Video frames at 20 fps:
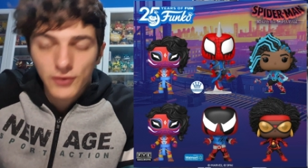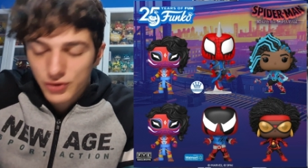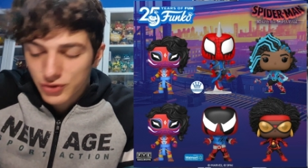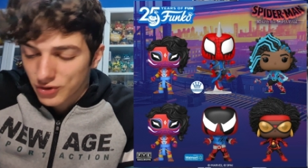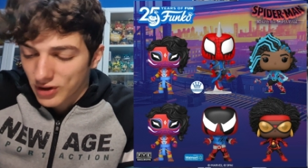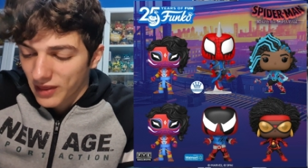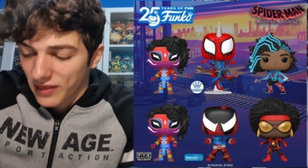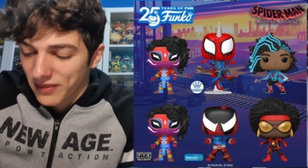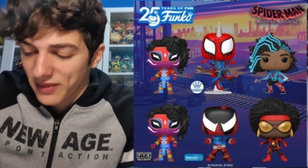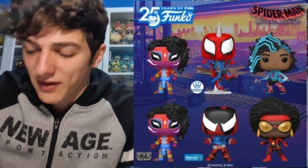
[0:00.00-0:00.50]

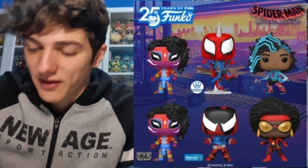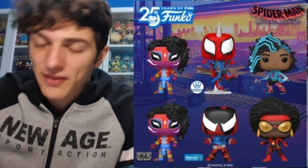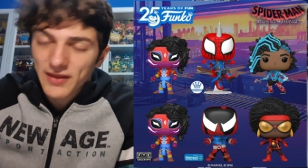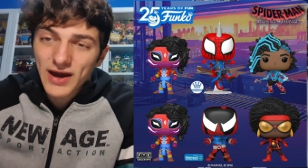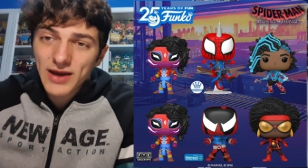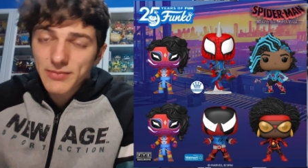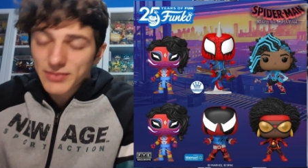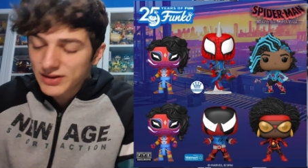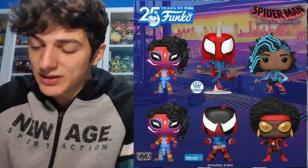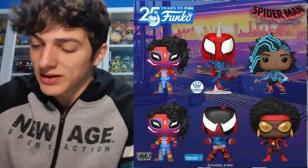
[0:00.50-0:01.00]

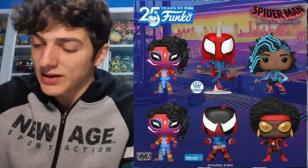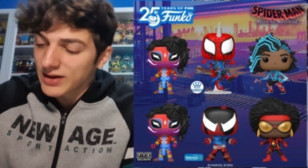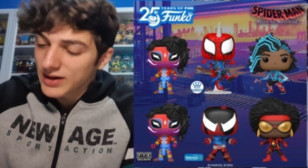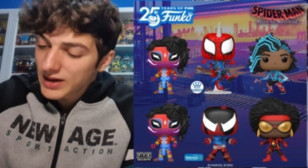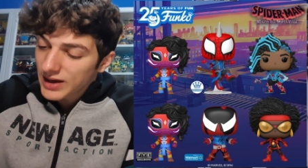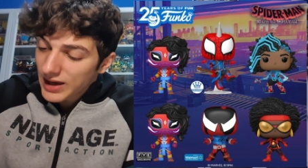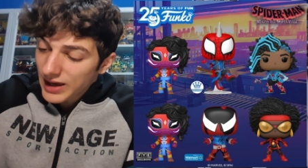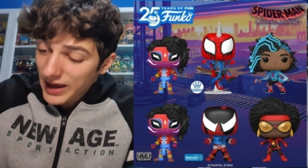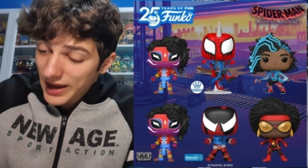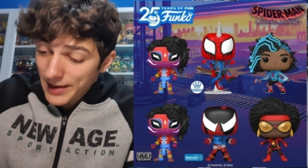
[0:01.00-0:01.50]
Entertainment,
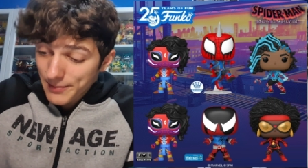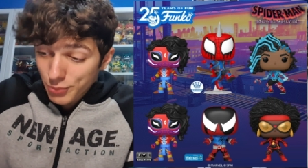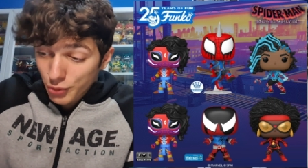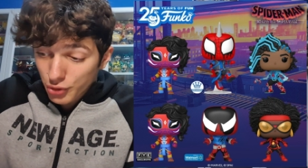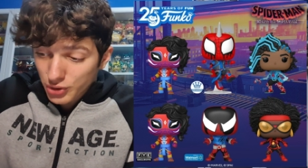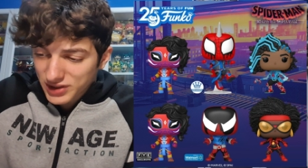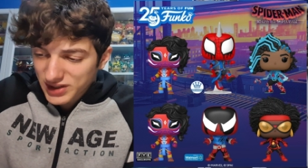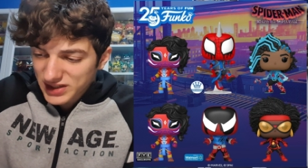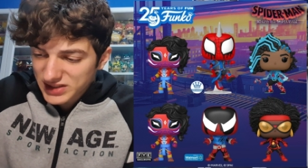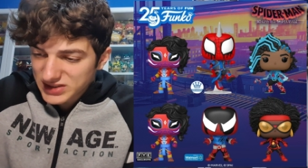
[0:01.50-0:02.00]
eh,
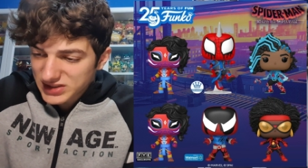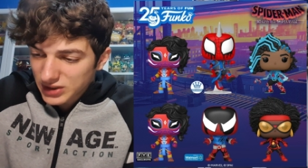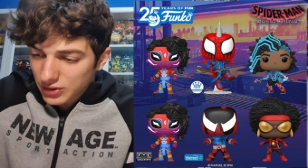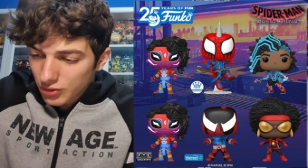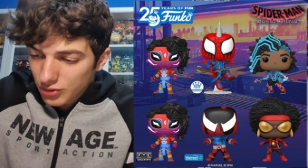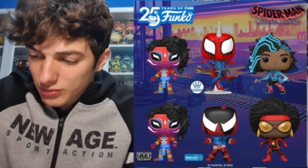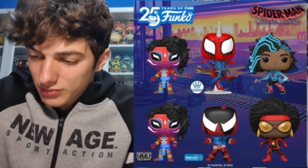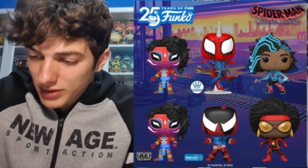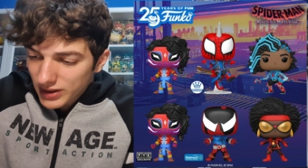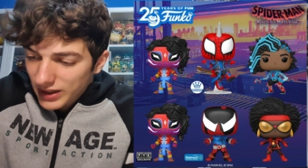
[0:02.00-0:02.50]
porque si
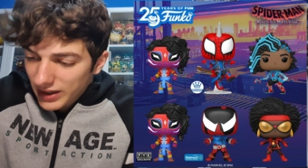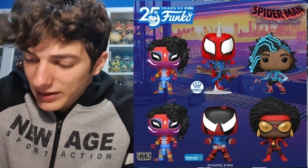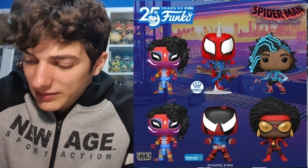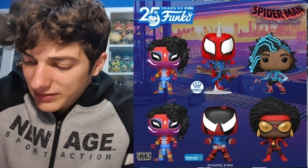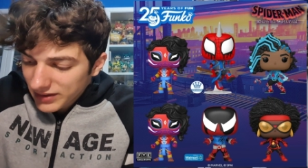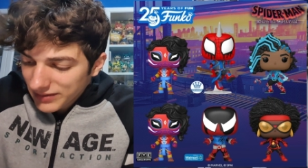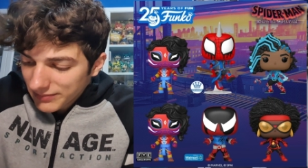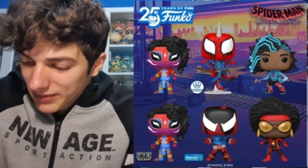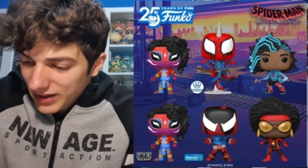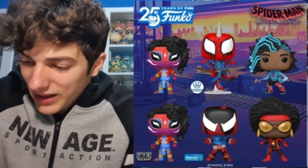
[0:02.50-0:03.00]
no,
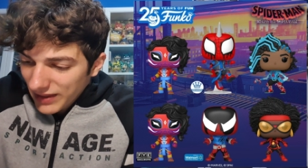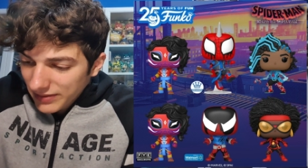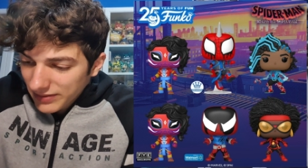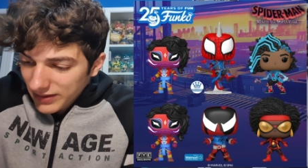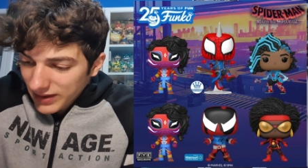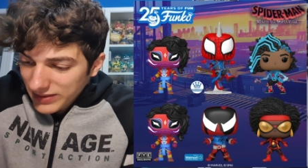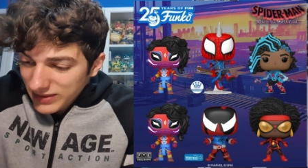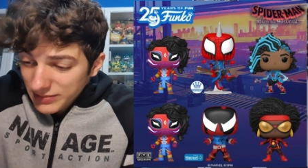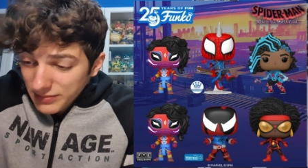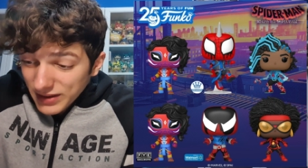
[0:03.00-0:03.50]
eh, mira,
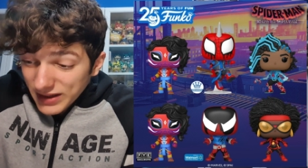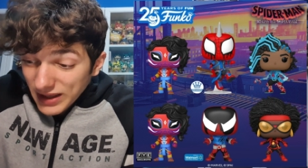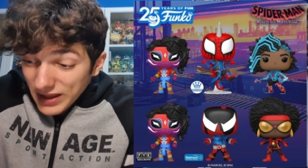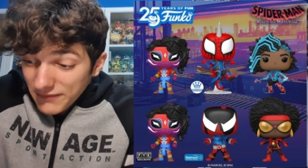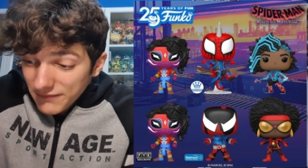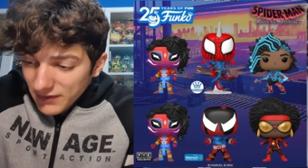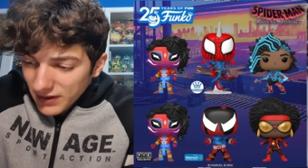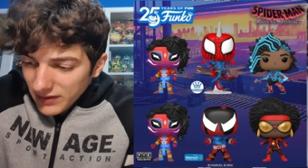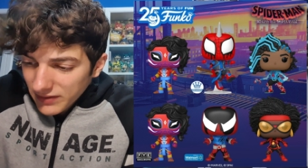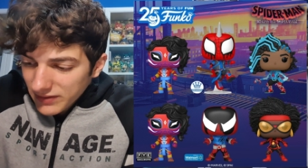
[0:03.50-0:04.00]
decidme qué
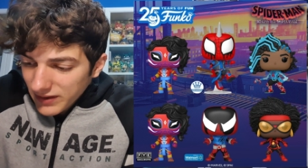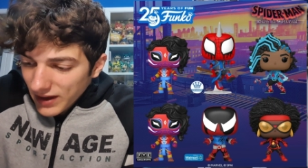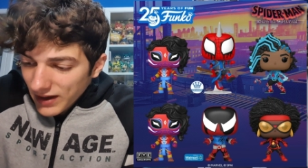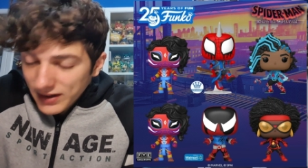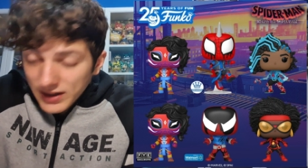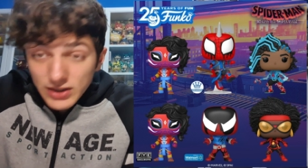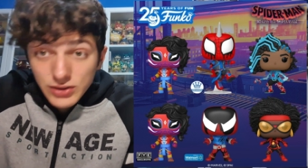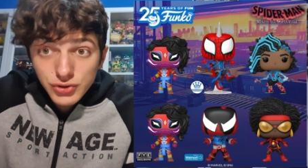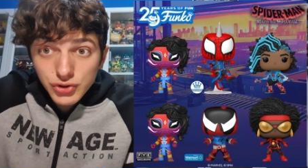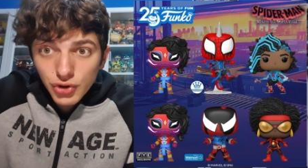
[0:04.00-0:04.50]
diferencia
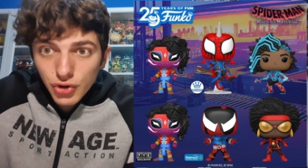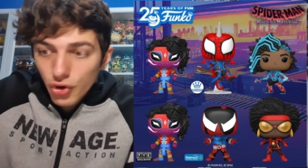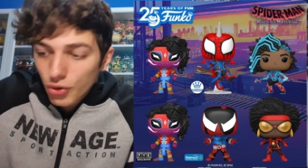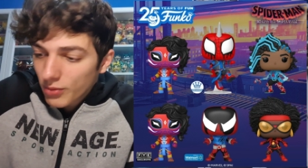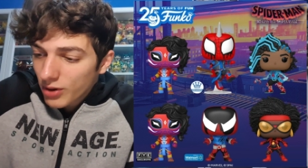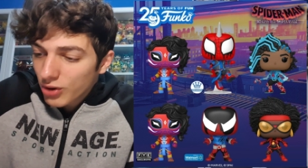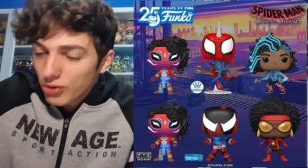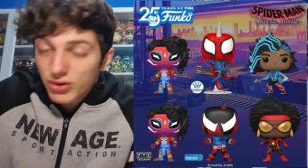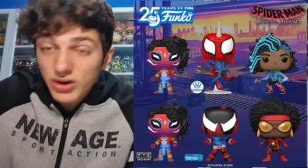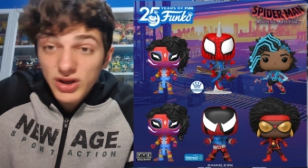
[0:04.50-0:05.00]
hay aquí, yo no veo